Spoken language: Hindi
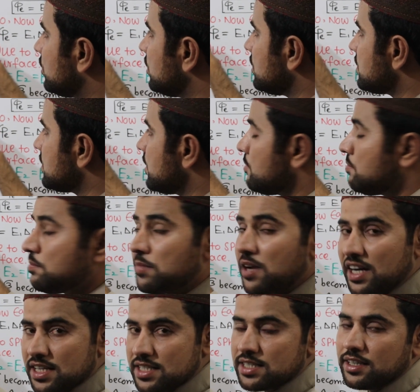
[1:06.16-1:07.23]
बॉडी से
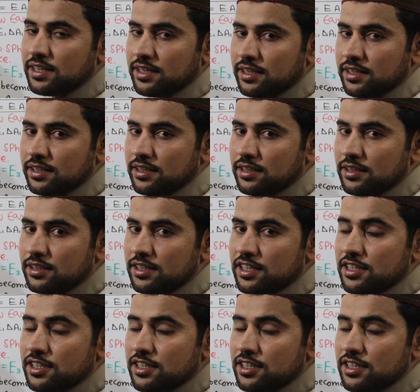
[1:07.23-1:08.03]
पास करेंगी